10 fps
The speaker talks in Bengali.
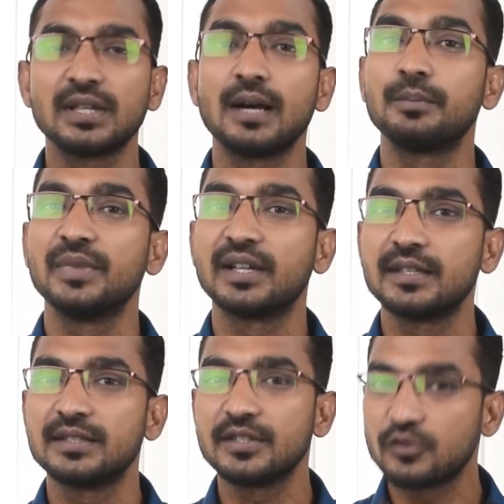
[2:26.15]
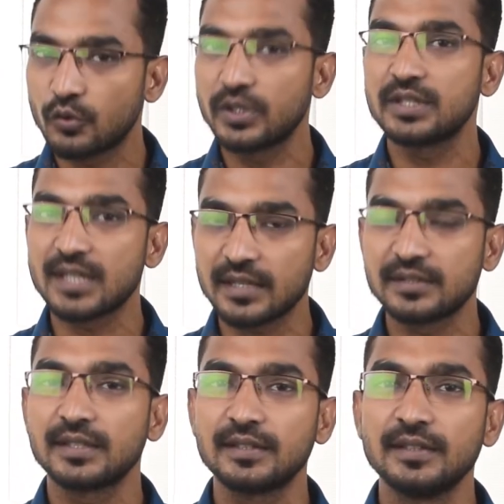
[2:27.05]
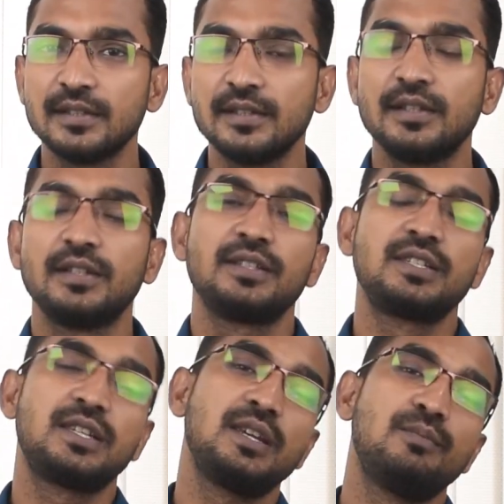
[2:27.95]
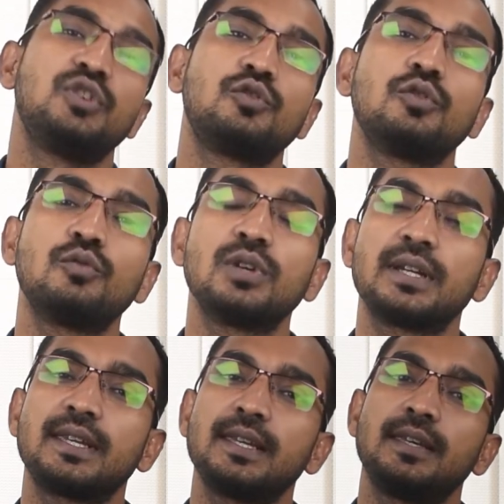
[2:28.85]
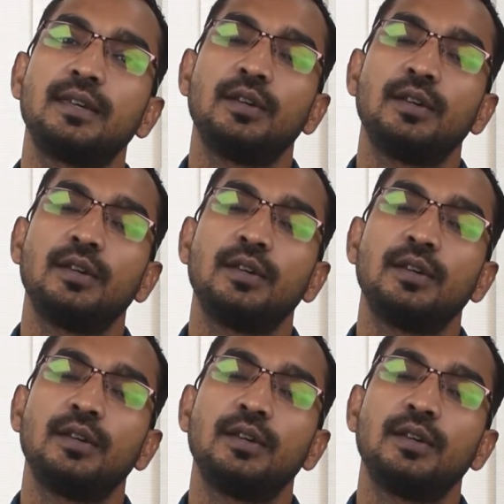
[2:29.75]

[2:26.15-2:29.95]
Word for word: আপনারা যে জন্যে যাচ্ছেন সেই বিষয়গুলোকে